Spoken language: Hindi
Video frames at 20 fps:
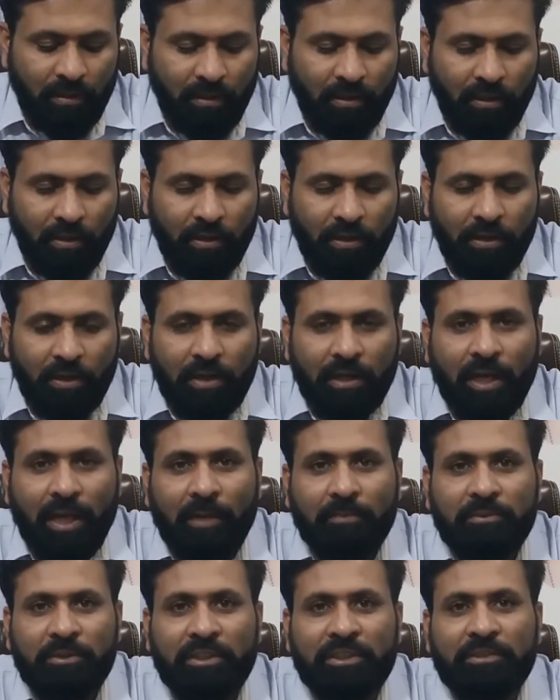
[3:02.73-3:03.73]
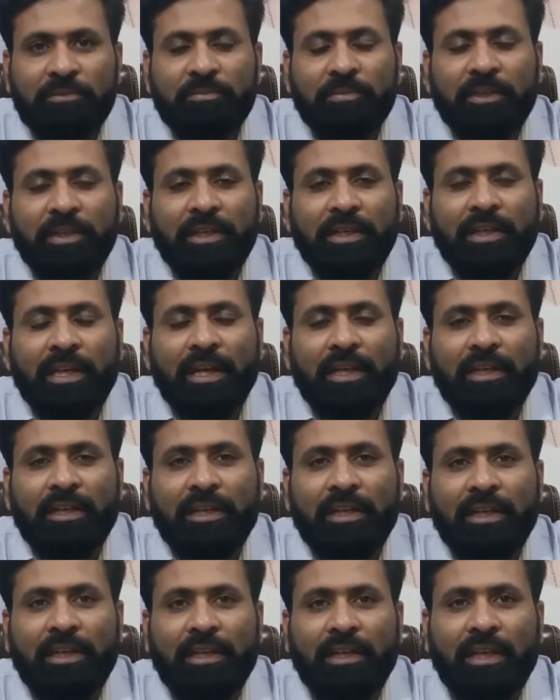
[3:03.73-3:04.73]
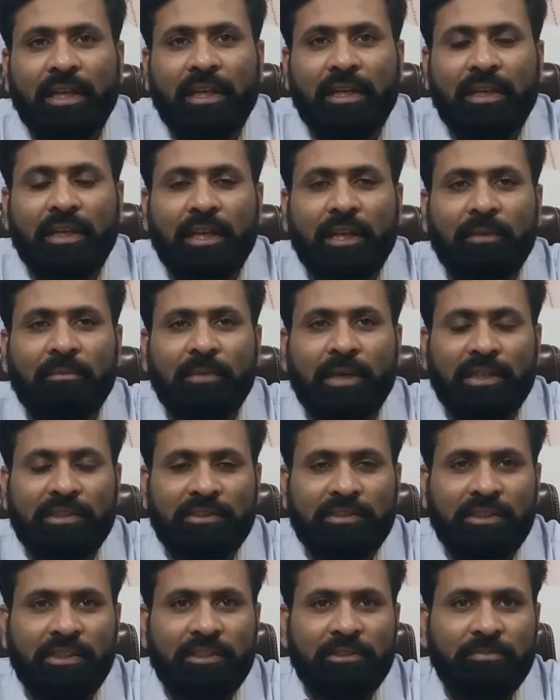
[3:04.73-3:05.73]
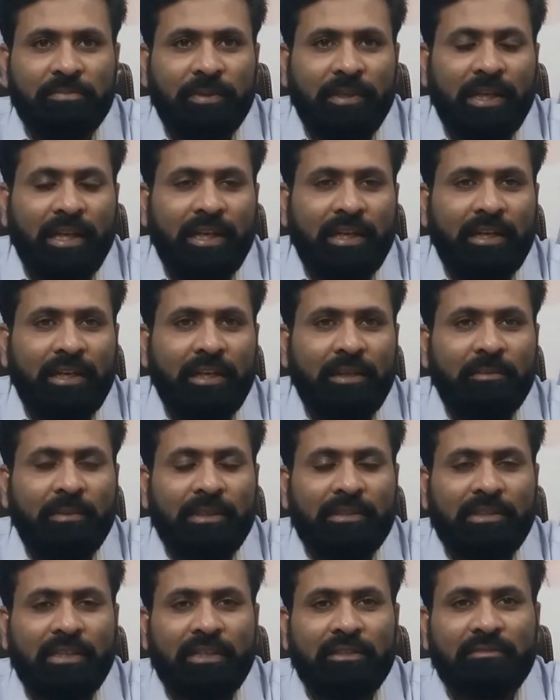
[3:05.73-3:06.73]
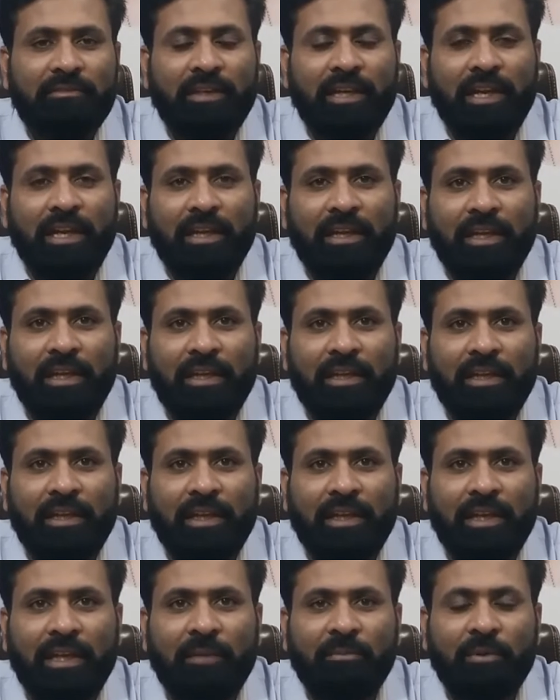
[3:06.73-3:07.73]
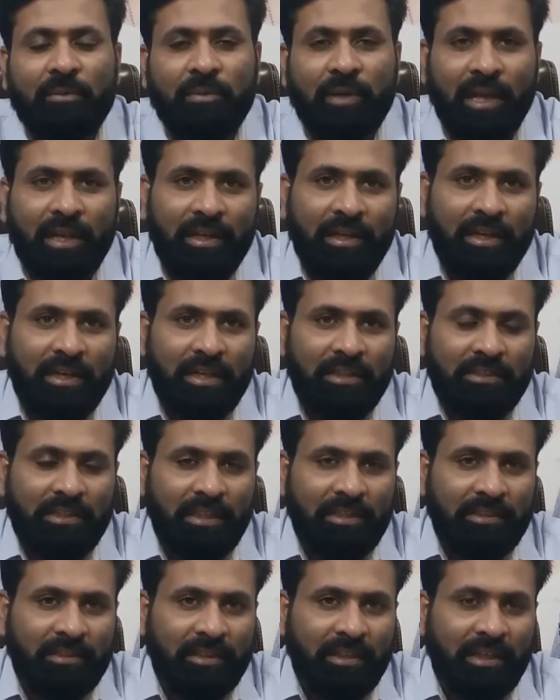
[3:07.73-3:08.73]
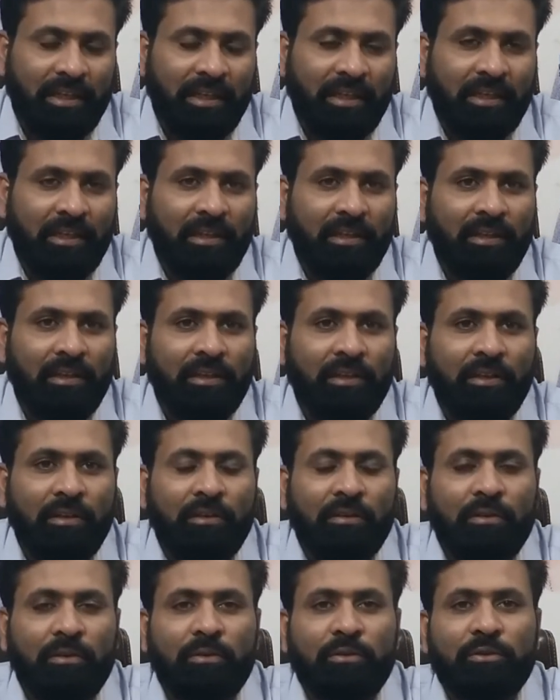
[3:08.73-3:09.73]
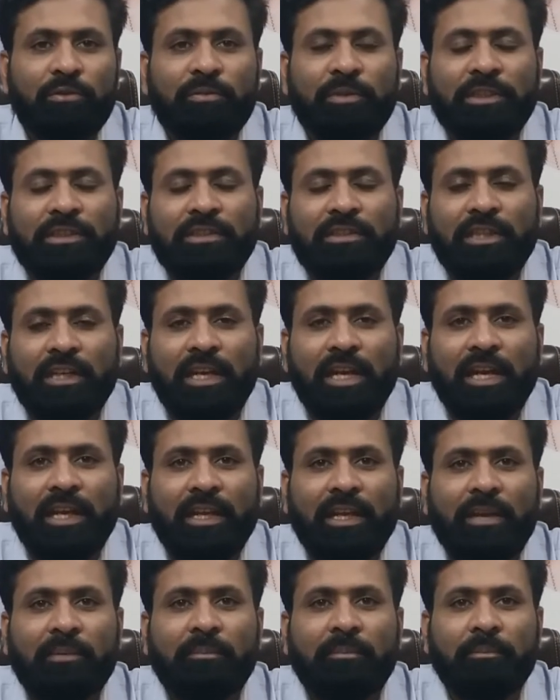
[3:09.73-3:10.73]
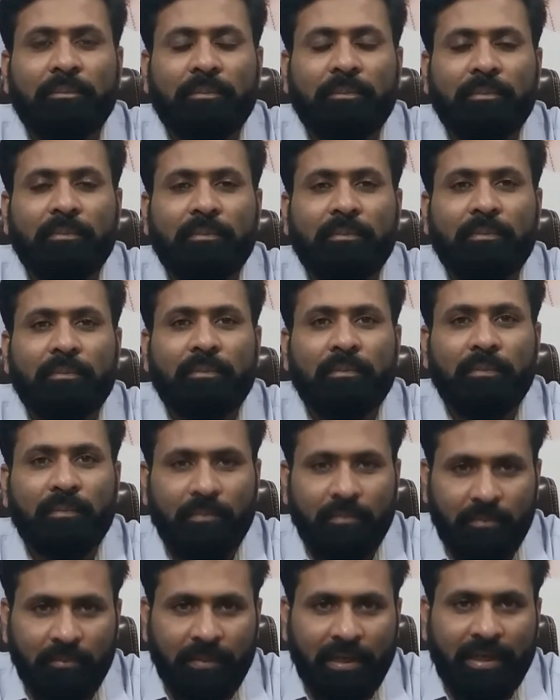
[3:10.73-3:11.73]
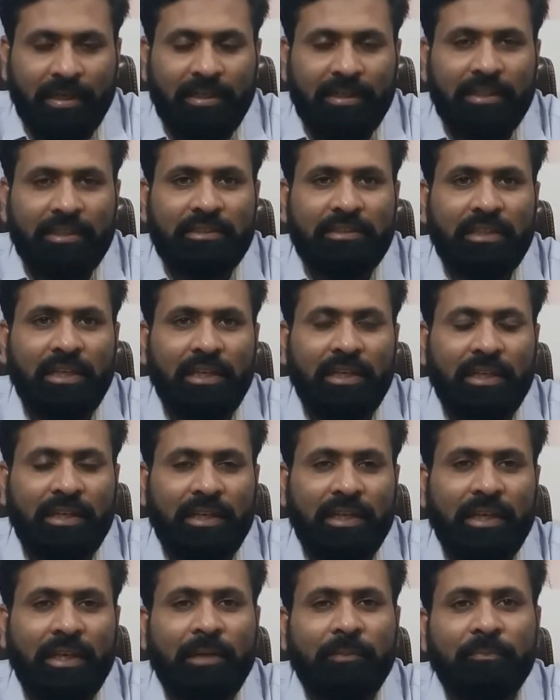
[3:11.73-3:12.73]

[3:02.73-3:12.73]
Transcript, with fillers: और आप जिस भी कैटेगरी के लिए मास्टर्स पीआईडी बैचलर्स वगैरह के लिए आप अप्लाई करना चाहते हैं उसमें इस तरह है कि मैट्रिक से लेके